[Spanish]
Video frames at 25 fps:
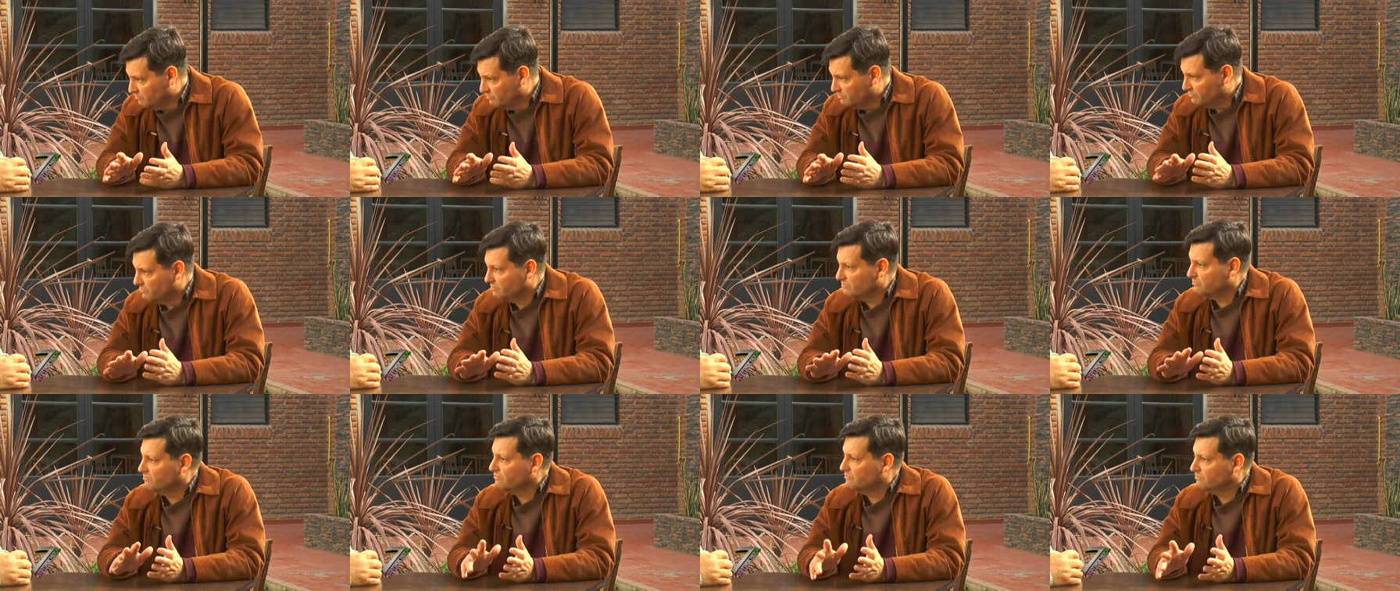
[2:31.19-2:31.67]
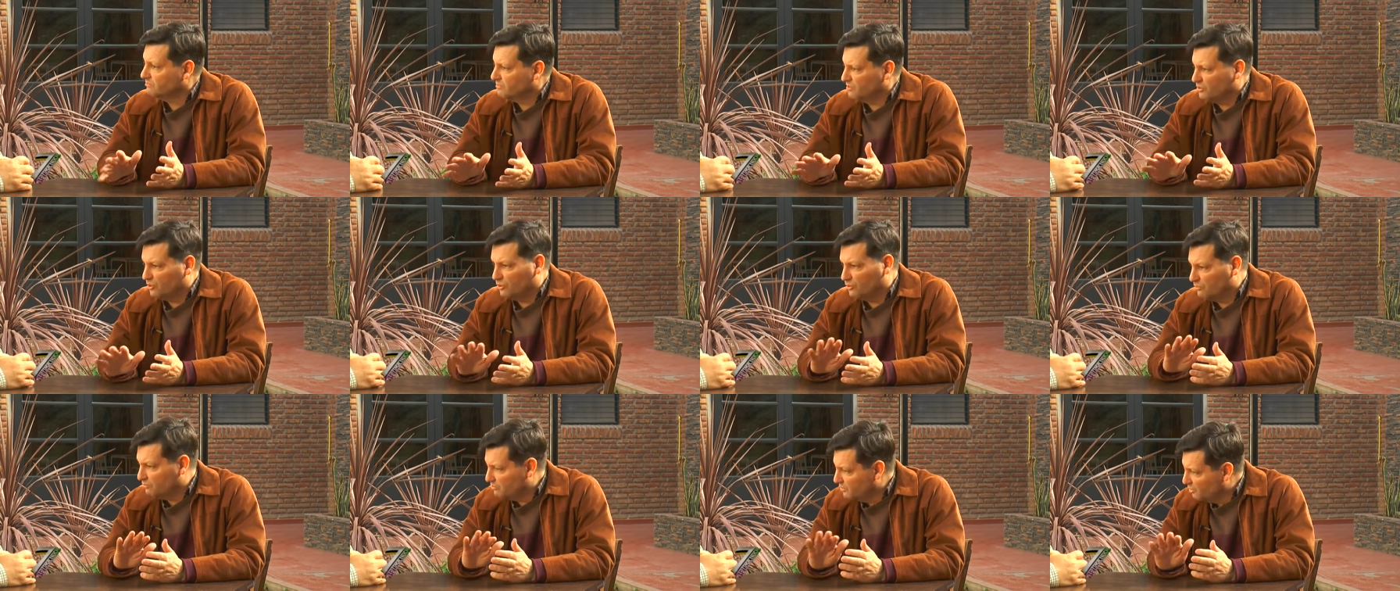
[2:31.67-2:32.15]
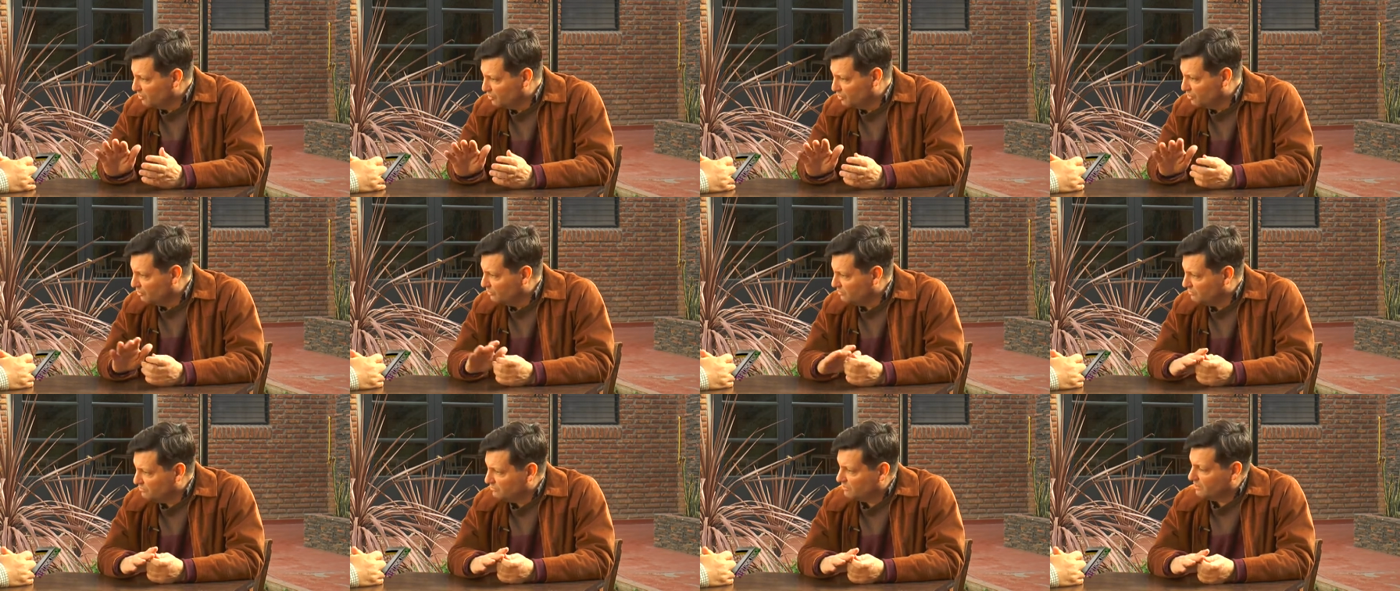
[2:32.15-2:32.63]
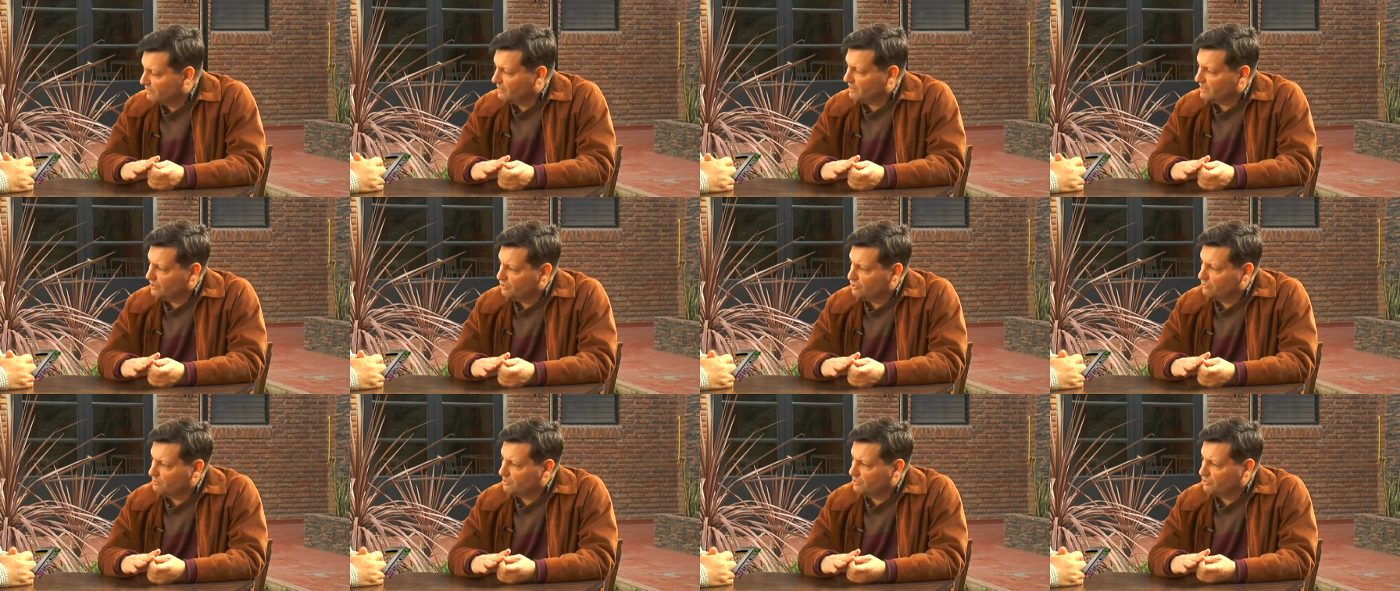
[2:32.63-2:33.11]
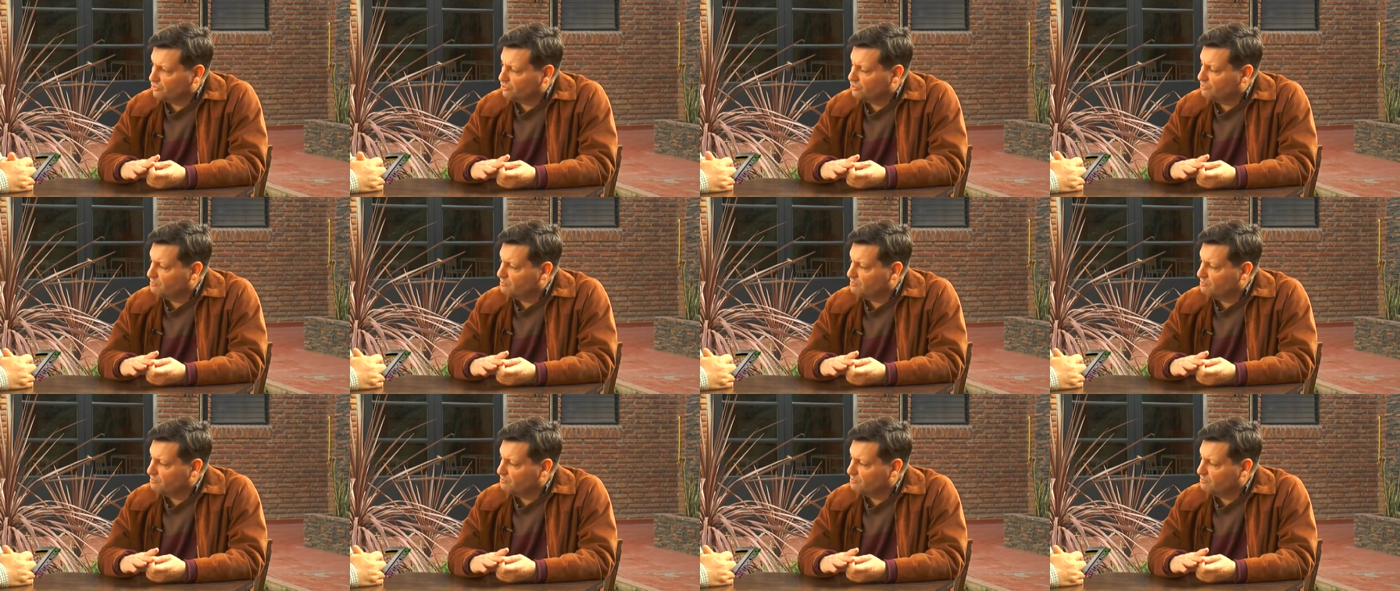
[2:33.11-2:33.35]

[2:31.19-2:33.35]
Sí. Pero, pero no, trabajando para otros